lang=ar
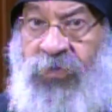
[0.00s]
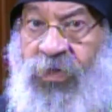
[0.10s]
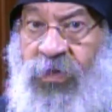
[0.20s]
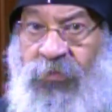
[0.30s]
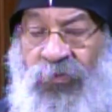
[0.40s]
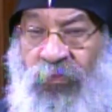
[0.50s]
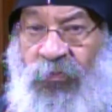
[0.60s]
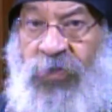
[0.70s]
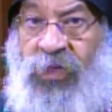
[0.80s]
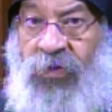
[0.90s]
إذا كان
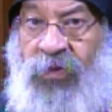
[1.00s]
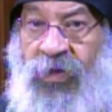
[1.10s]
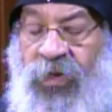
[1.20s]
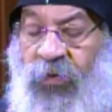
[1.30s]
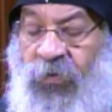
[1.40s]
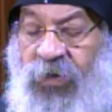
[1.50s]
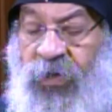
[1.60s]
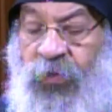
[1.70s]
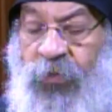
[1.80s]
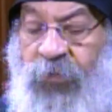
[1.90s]
بصلمودية ولا خلاج ولا
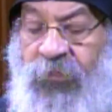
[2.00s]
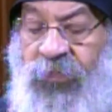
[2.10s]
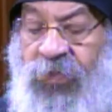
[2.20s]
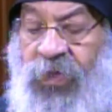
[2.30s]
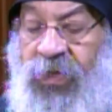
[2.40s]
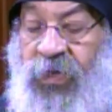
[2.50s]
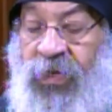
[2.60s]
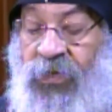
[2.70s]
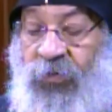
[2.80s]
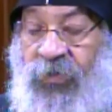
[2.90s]
غيره
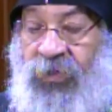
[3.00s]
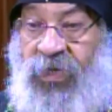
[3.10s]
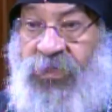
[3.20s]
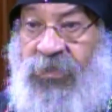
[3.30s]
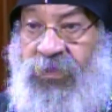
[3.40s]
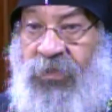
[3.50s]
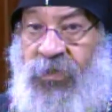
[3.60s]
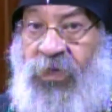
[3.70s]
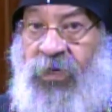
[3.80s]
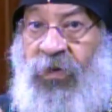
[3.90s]
يعني قداس
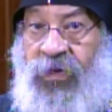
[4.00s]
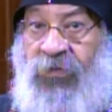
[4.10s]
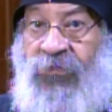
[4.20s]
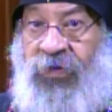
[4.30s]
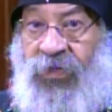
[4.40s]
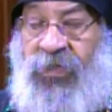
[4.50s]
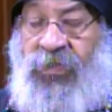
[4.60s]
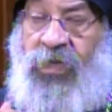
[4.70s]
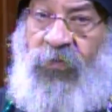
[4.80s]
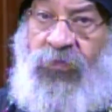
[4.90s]
يعني أنا في
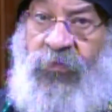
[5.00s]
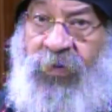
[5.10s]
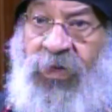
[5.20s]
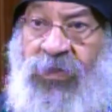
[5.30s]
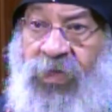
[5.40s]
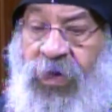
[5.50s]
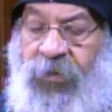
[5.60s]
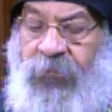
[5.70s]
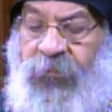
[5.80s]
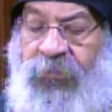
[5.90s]
كنيسة أو في مخدعي
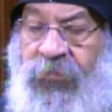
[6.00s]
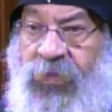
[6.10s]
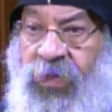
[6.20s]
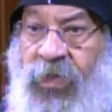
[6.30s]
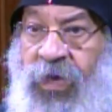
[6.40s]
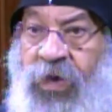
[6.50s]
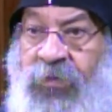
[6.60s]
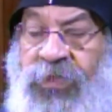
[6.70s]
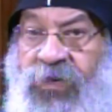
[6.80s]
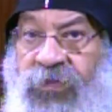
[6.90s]
أمسك